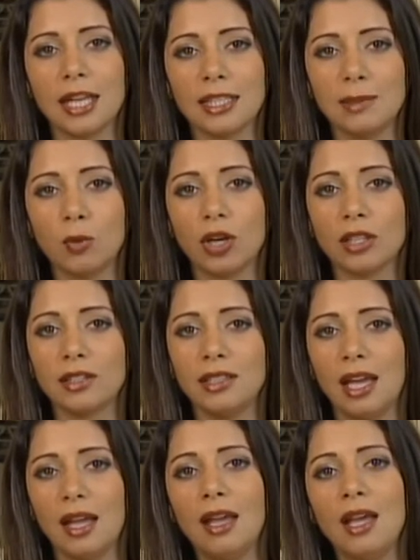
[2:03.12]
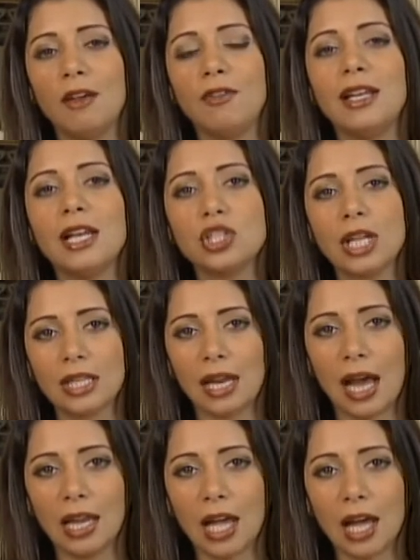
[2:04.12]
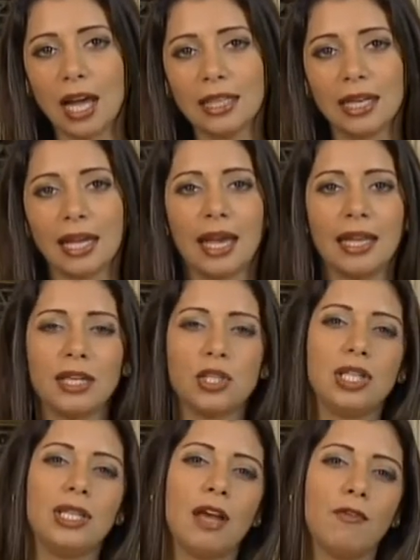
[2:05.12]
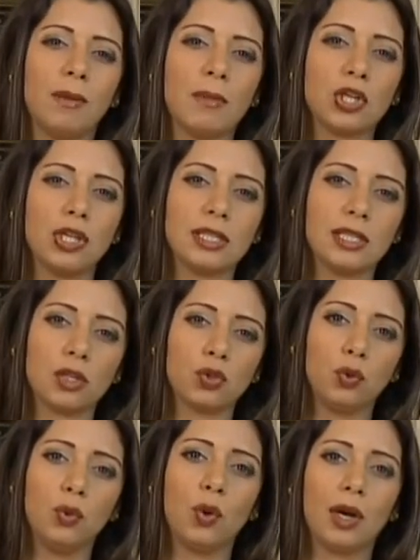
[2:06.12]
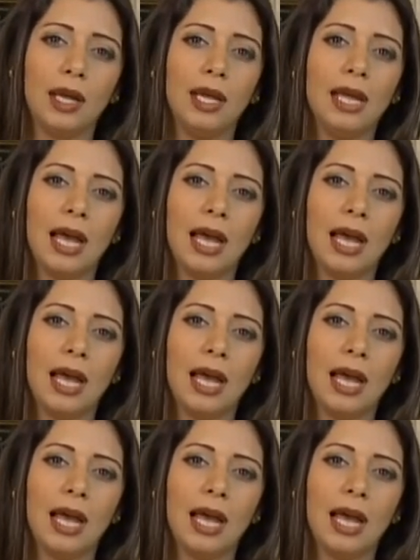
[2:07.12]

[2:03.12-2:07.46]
الديمقراطية في لجنة العلاقات الخارجية في مجلس الشيوخ